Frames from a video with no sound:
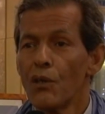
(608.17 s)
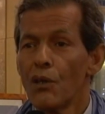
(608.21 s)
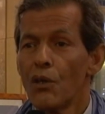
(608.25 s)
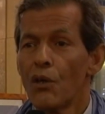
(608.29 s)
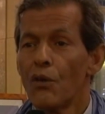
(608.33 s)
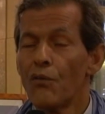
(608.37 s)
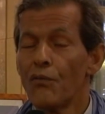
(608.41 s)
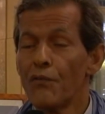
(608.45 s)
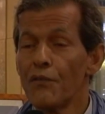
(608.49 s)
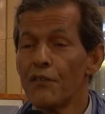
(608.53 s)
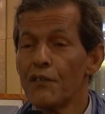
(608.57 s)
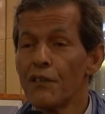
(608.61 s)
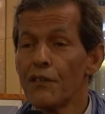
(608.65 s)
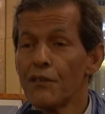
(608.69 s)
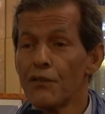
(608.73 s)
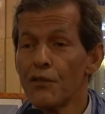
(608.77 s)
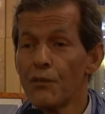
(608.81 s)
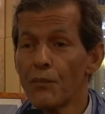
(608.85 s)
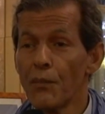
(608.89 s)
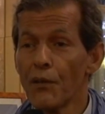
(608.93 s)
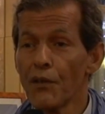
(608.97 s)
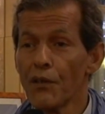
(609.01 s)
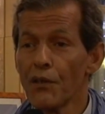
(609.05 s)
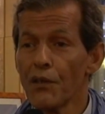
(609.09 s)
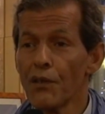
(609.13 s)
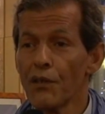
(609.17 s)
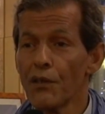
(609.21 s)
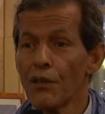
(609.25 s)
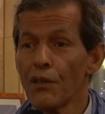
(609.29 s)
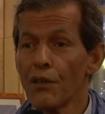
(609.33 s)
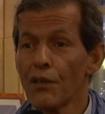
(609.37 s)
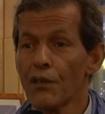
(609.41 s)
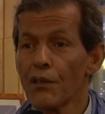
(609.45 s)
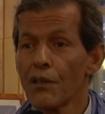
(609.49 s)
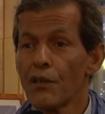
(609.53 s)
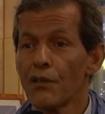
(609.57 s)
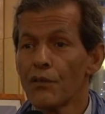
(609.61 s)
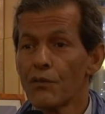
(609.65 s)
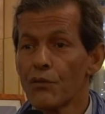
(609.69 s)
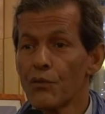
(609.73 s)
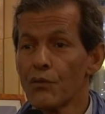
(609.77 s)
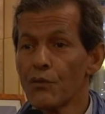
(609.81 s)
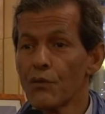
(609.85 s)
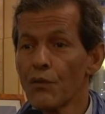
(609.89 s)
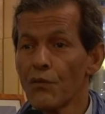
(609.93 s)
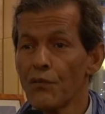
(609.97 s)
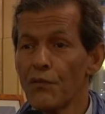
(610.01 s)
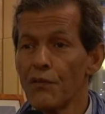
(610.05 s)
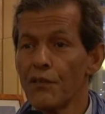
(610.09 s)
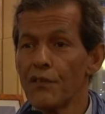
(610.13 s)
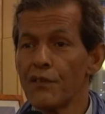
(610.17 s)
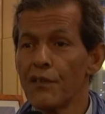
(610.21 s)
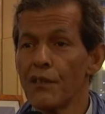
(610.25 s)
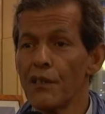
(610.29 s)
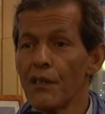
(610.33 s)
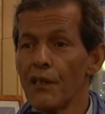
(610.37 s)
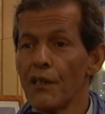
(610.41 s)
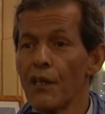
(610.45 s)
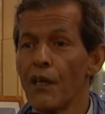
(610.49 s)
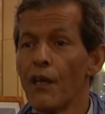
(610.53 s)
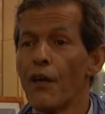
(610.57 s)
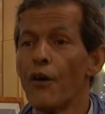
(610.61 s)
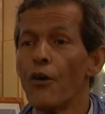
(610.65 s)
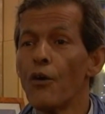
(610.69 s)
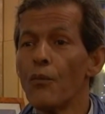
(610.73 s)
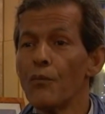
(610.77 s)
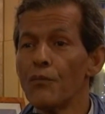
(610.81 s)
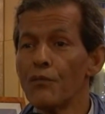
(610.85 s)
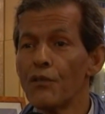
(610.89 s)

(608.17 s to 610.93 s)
officiers supérieurs, sous-officiers et hommes